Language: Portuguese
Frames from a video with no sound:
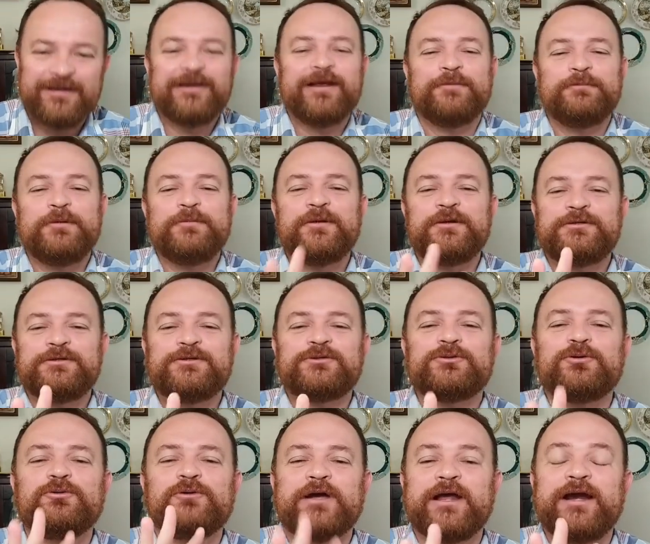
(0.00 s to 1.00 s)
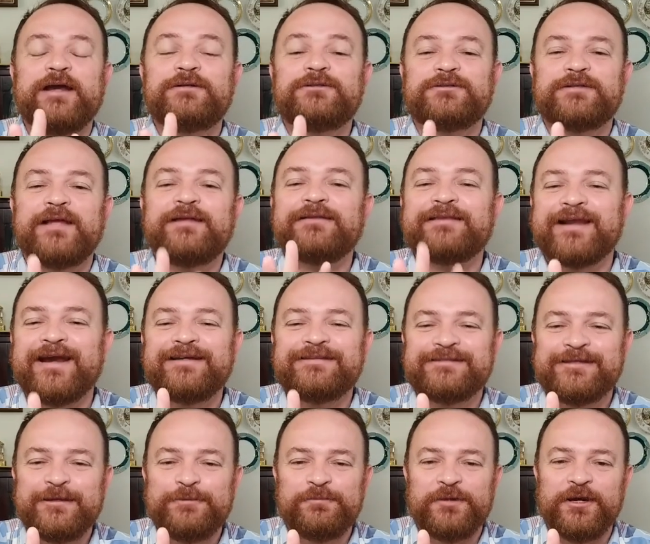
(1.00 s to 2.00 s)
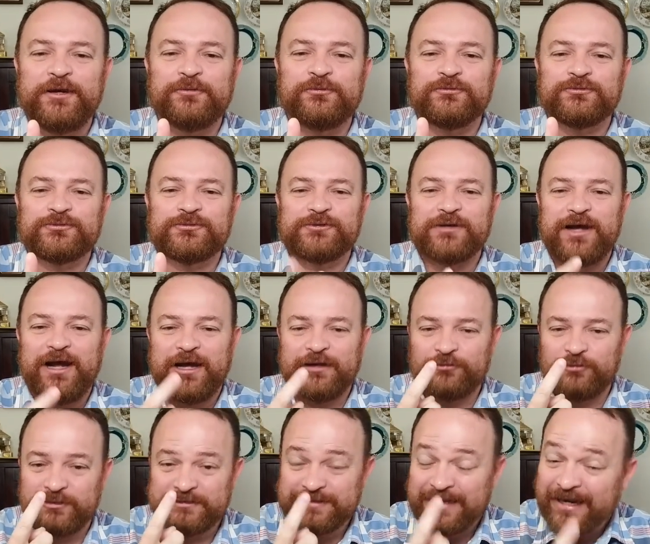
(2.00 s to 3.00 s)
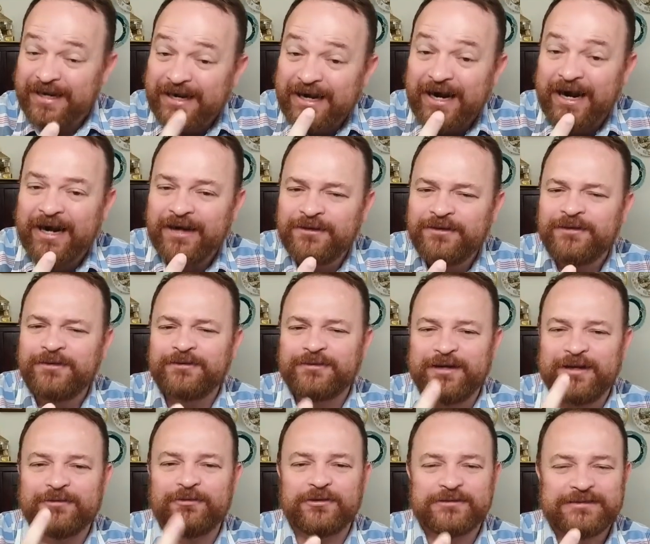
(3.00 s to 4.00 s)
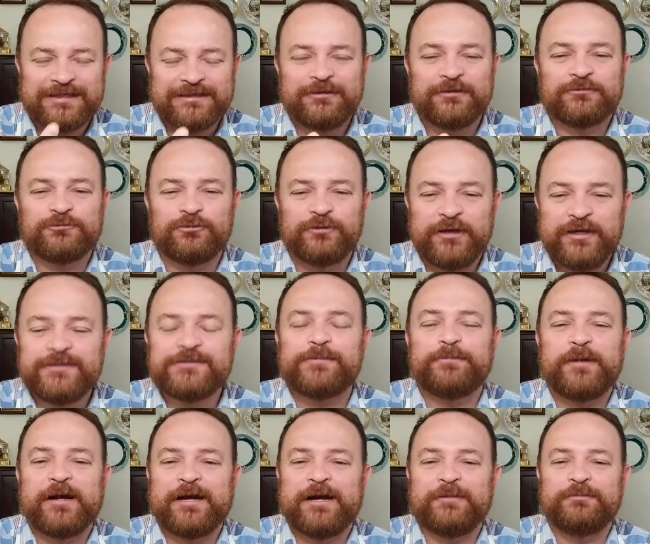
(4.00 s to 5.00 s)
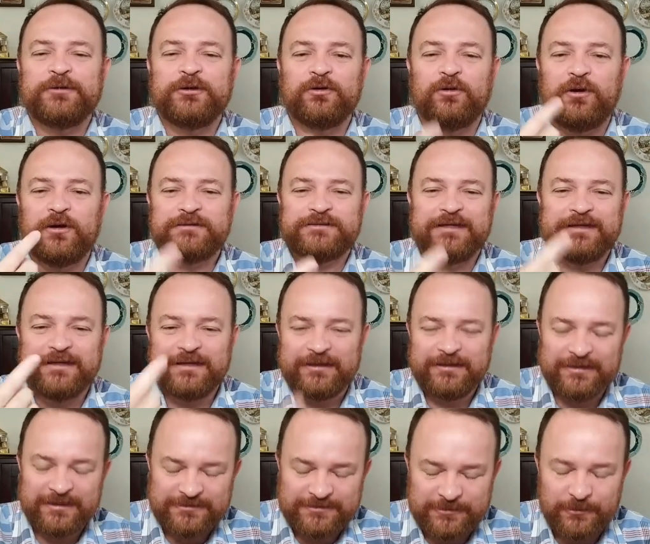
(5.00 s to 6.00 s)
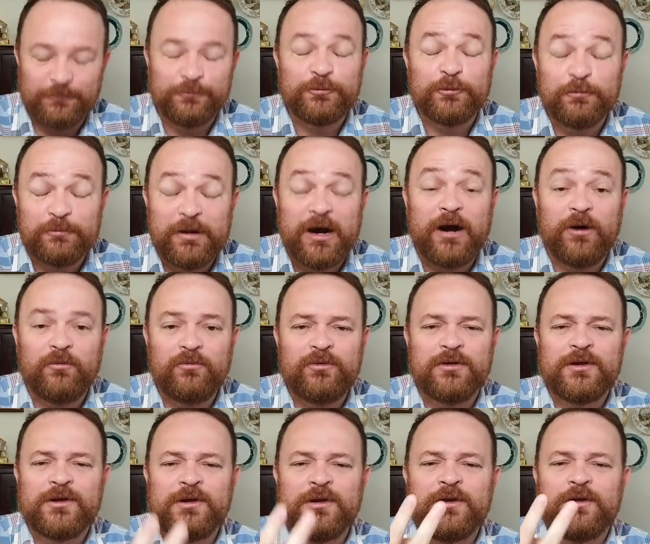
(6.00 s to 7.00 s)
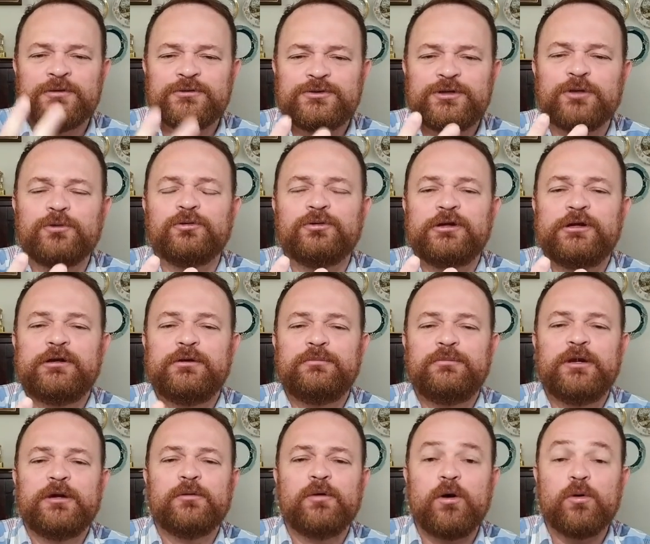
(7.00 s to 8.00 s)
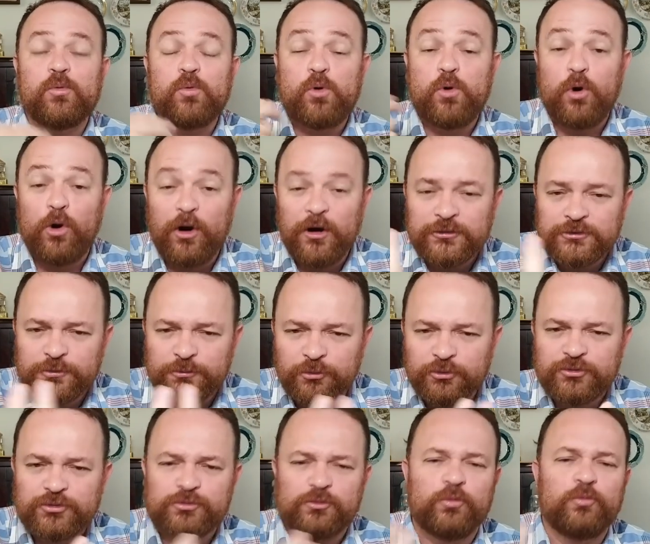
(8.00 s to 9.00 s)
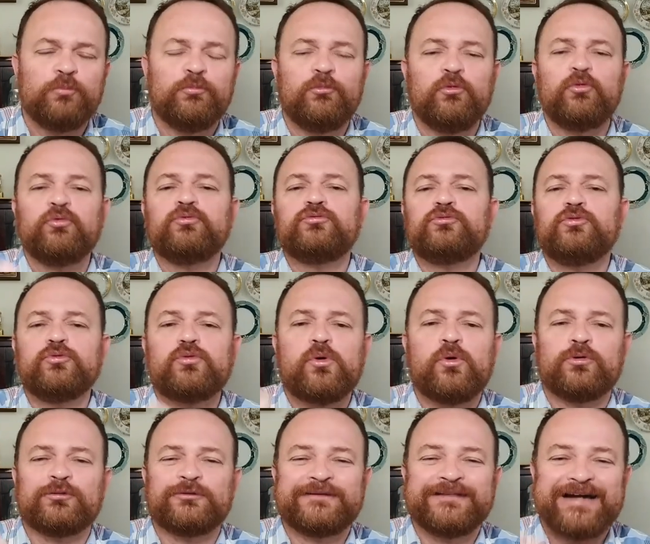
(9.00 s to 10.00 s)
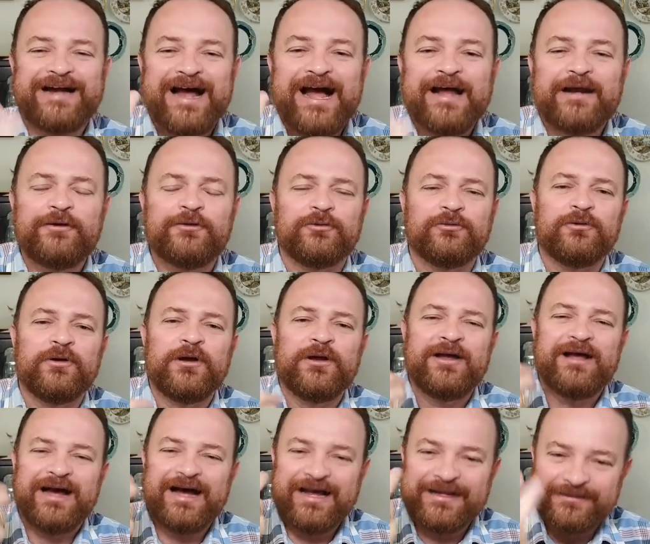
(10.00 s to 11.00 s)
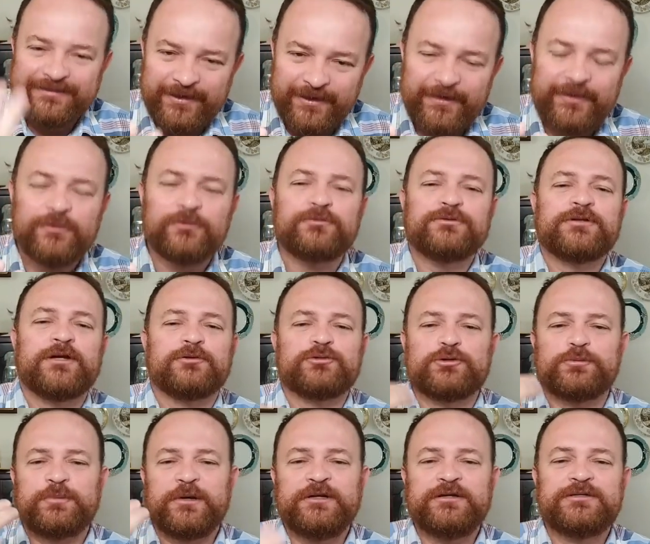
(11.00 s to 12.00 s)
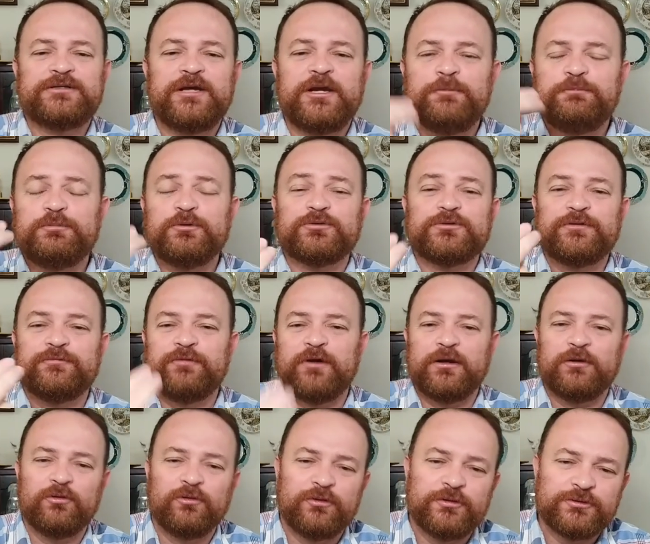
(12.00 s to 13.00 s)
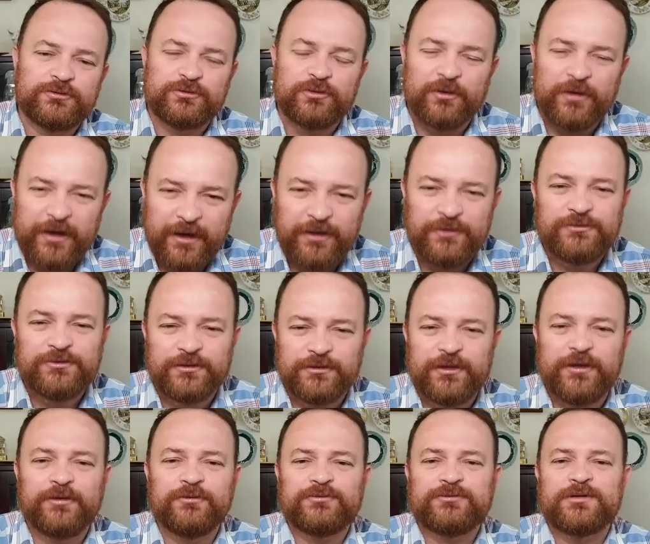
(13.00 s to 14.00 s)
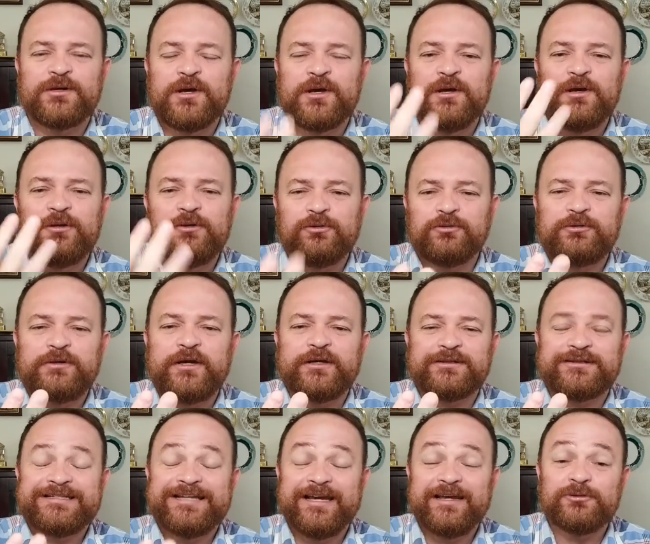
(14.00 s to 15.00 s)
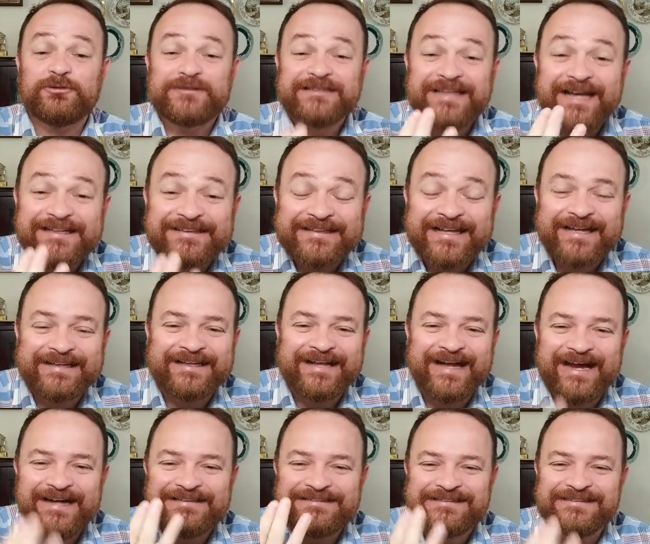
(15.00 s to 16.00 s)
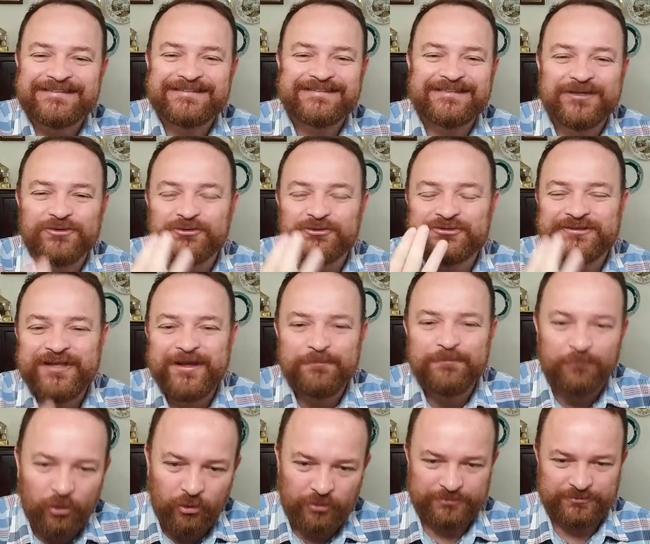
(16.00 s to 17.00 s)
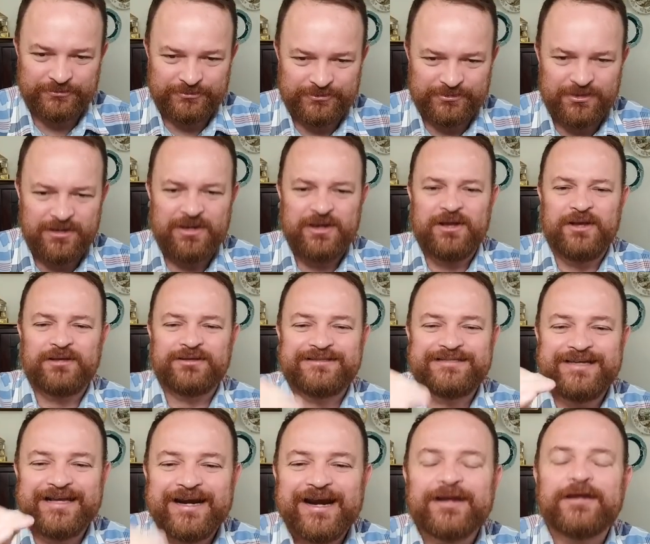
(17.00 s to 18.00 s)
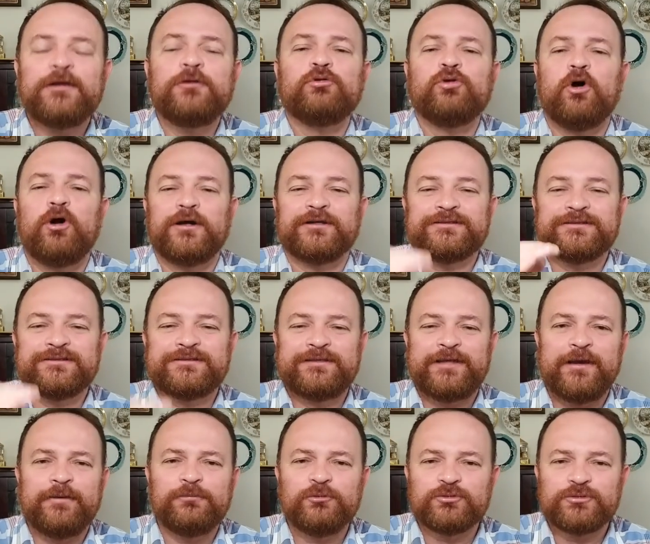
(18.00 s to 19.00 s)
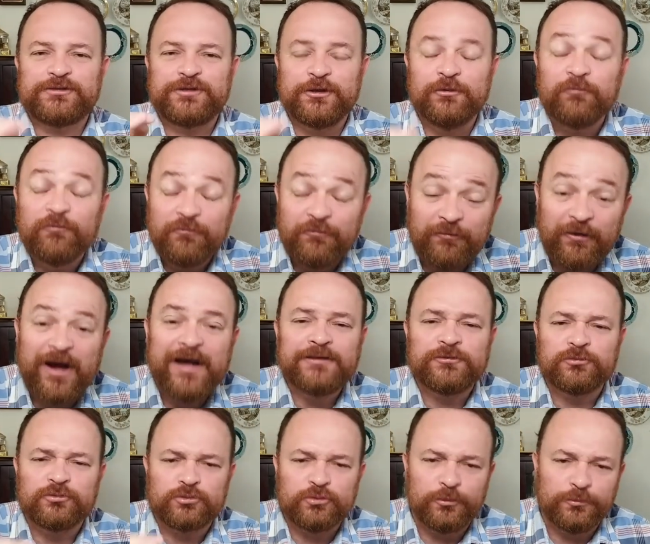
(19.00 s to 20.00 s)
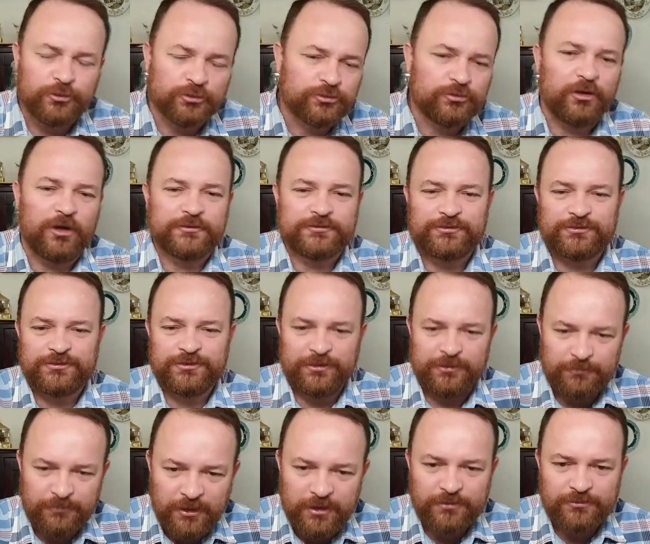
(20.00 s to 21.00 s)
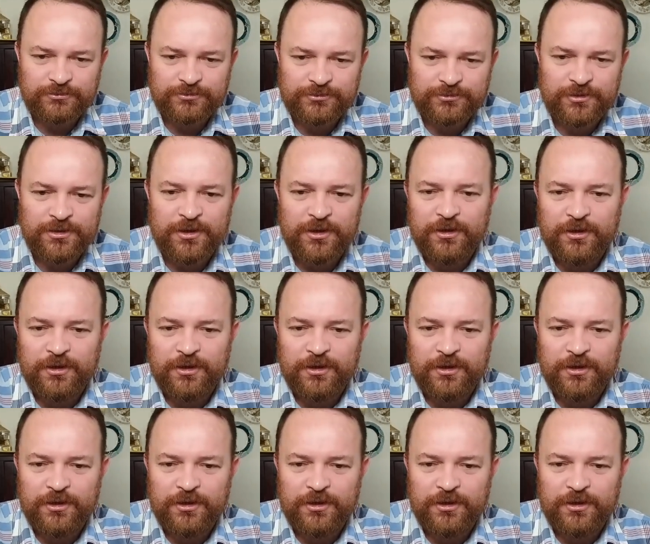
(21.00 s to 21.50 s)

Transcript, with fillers: E a Bíblia diz que o crente tem três inimigos: a nossa carne, né, a nossa natureza pecaminosa, inclinação para o mal. O segundo inimigo é o cosmos, o mundo contrário a Deus, aos princípios e valores do reino de Deus. E o terceiro, Satanás e seus demônios. Será que nós temos triunfado sobre os nossos inimigos?